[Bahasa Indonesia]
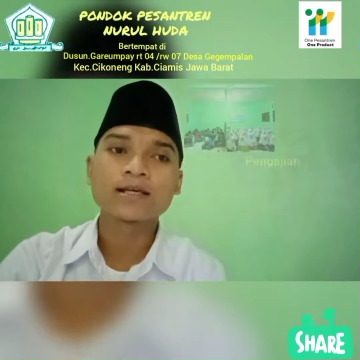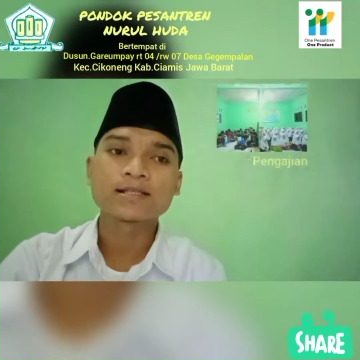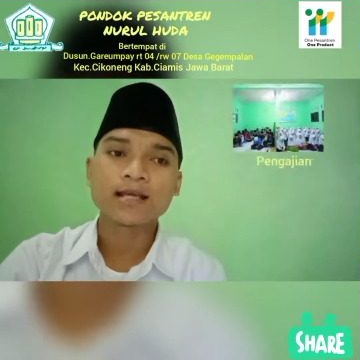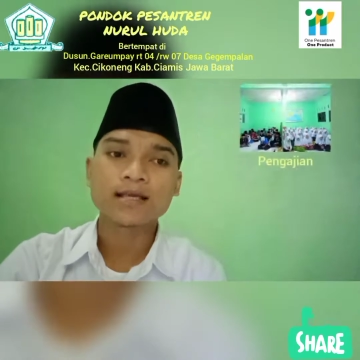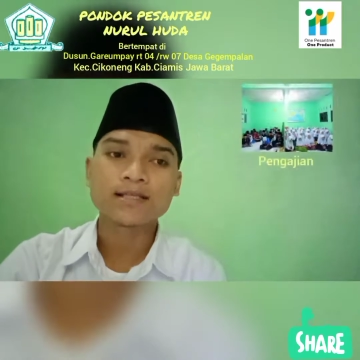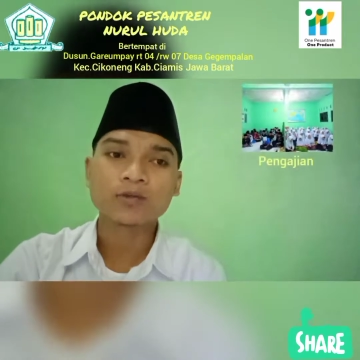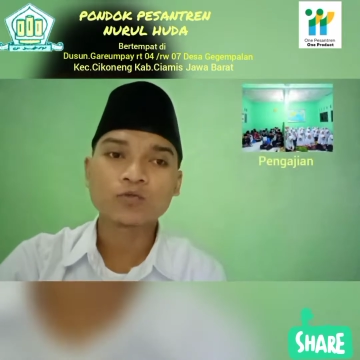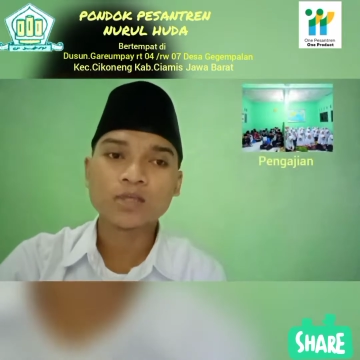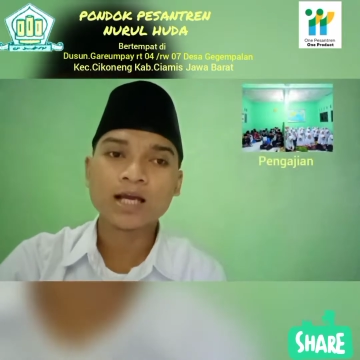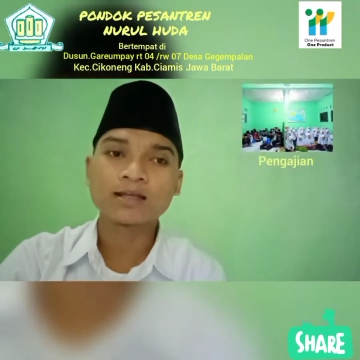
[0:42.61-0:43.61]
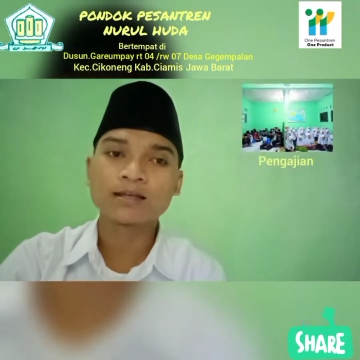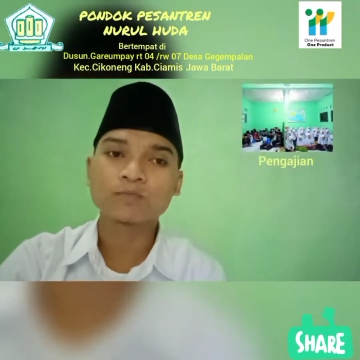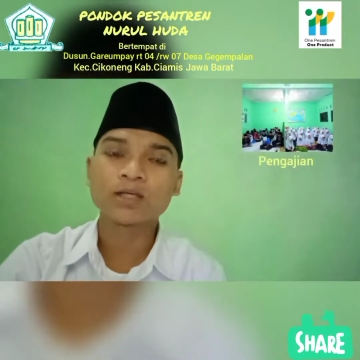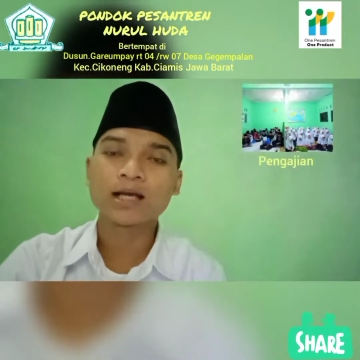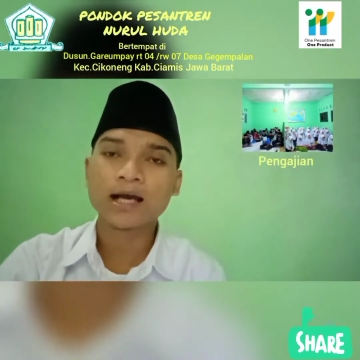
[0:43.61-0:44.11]
salah satunya
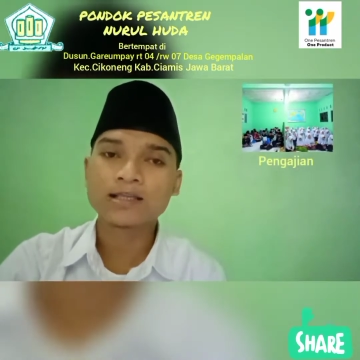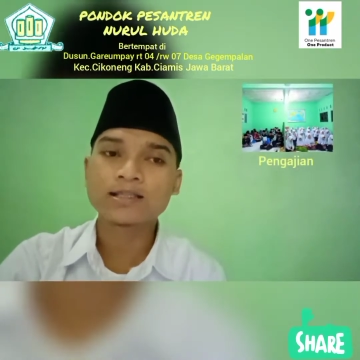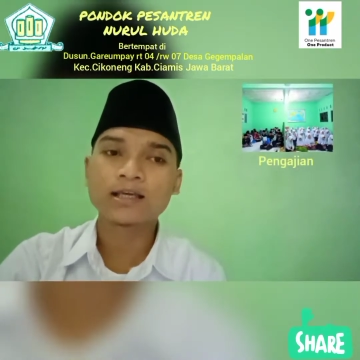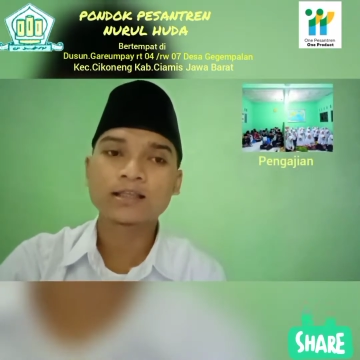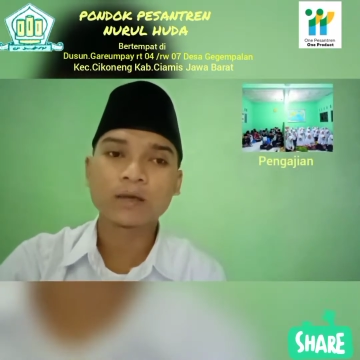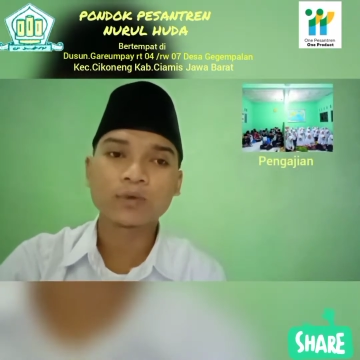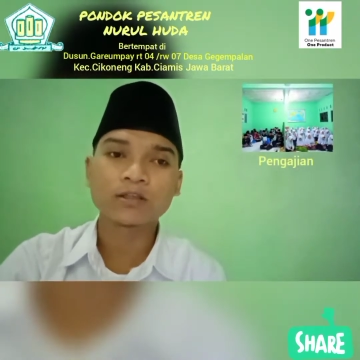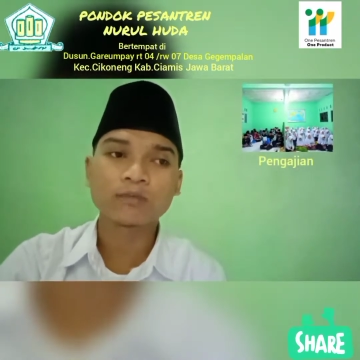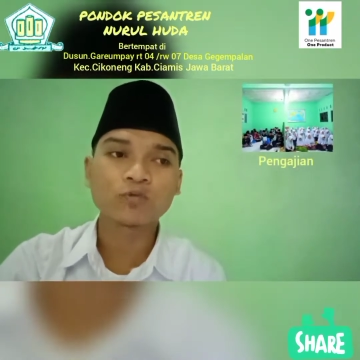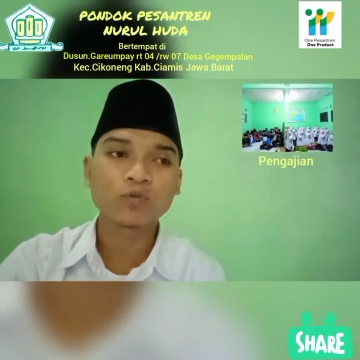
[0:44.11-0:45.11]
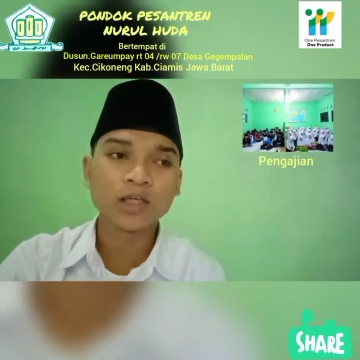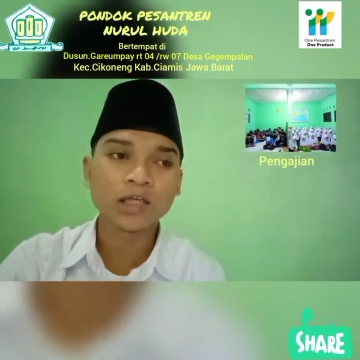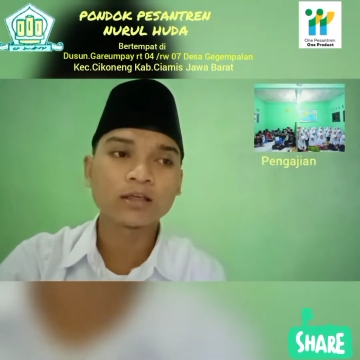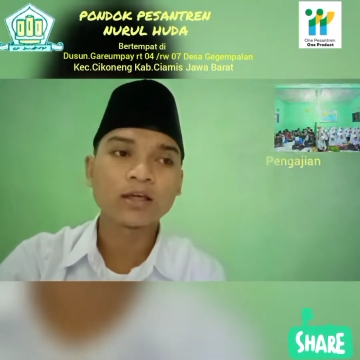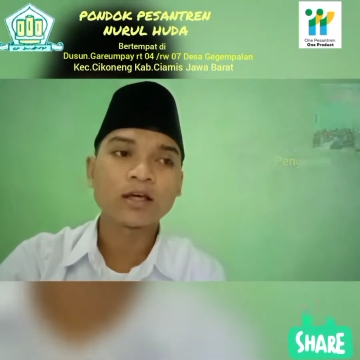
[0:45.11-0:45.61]
dengan mengkaji kitab-kitab
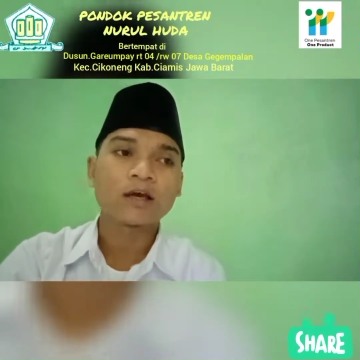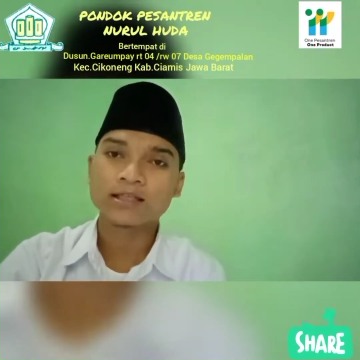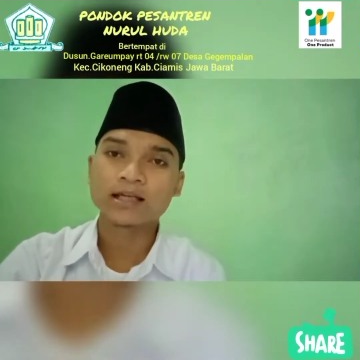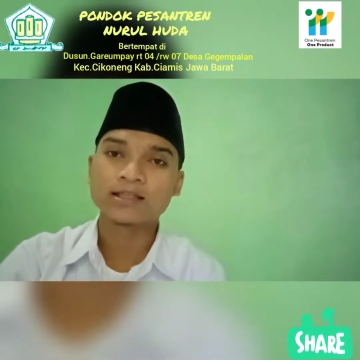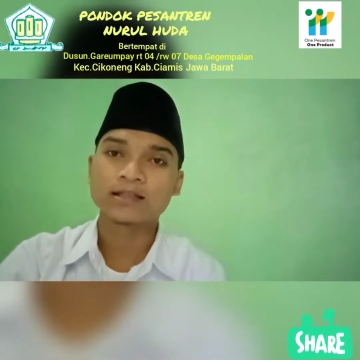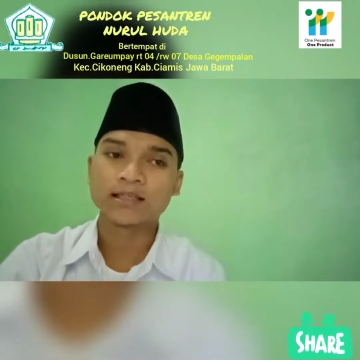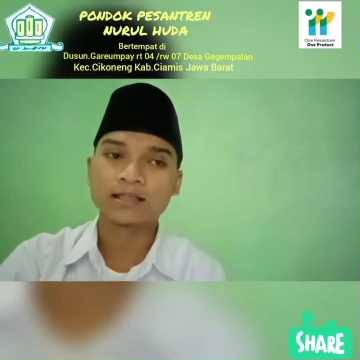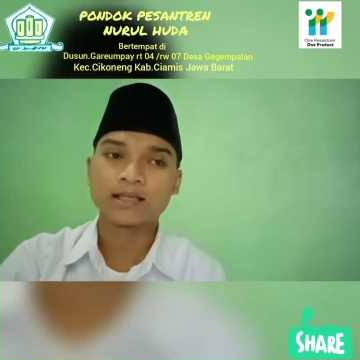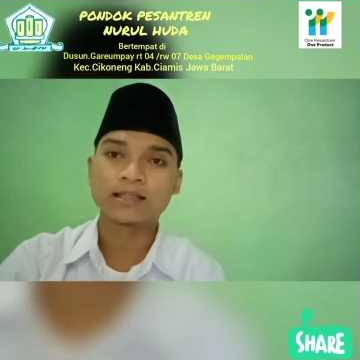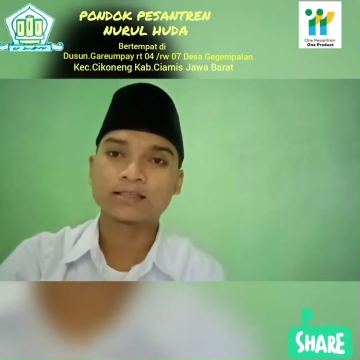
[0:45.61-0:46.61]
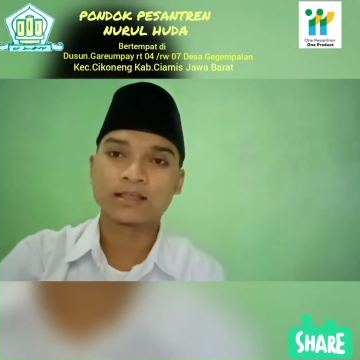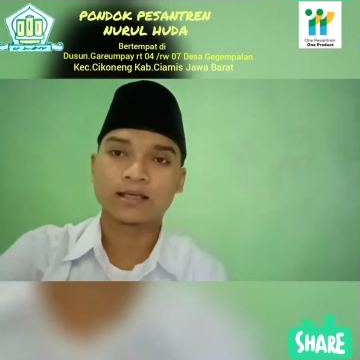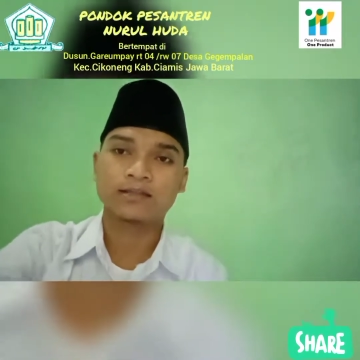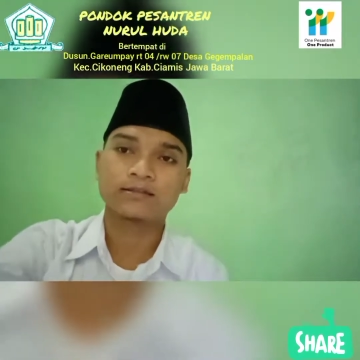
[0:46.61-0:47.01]
kuning dan yang lain-lainnya.